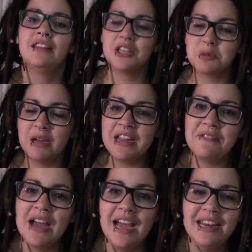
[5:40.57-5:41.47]
Das
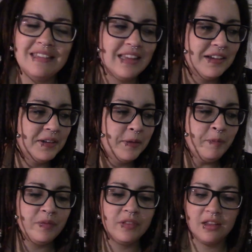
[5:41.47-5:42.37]
Springen war eine
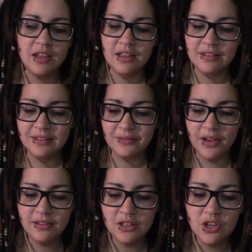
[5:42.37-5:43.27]
Sache, das
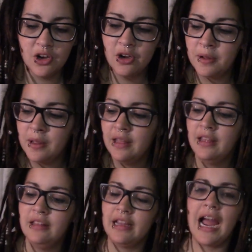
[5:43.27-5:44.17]
weiß ich noch.
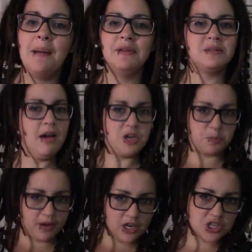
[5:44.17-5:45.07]
Da gab es zwar eine
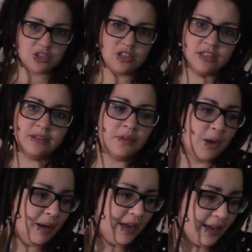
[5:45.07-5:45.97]
Springstunde,
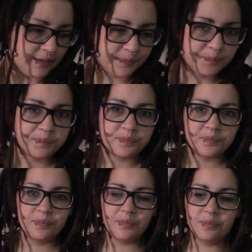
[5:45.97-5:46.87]
komm mal her.
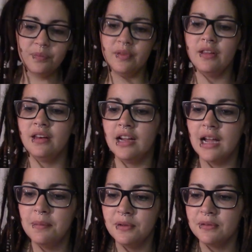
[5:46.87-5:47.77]
Da
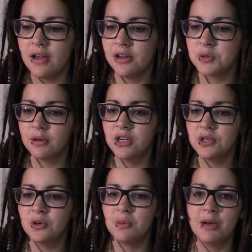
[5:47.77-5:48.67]
gab es zwar eine
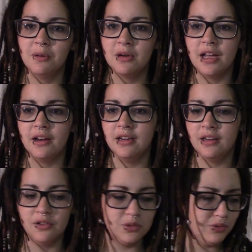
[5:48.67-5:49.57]
Springstunde und oh, mein Hund kann
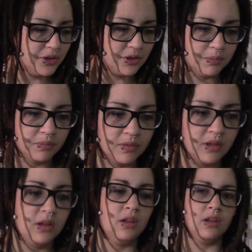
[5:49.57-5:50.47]
nicht aufs Sofa kommen.
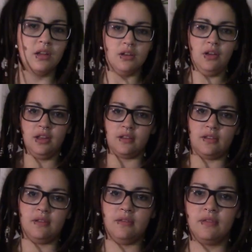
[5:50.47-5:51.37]
Doch jetzt.